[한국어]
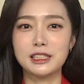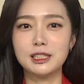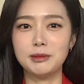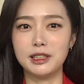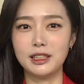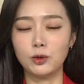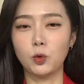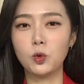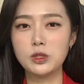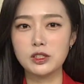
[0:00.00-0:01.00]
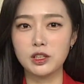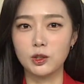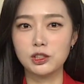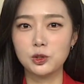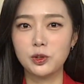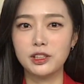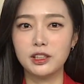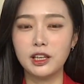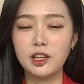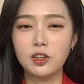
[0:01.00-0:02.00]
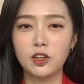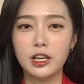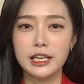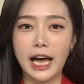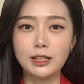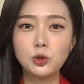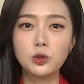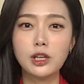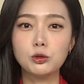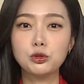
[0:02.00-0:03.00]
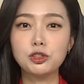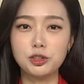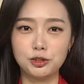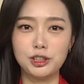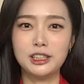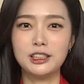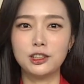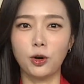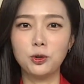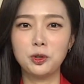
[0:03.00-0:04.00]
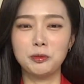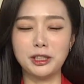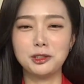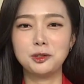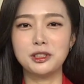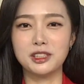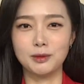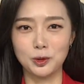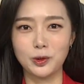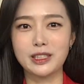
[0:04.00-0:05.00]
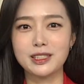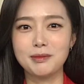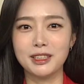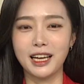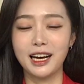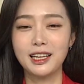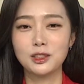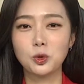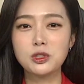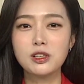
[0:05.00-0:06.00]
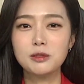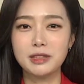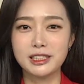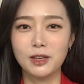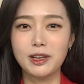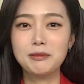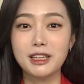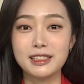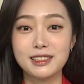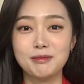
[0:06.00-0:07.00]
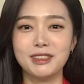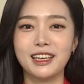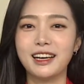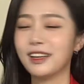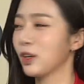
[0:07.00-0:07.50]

지급이 곳곳에서 이뤄지고 있는데요. 양쪽 다 웃을 수 있는 결론 맺을 수 있으면 좋겠습니다. 조성엄 기자와 함께했습니다.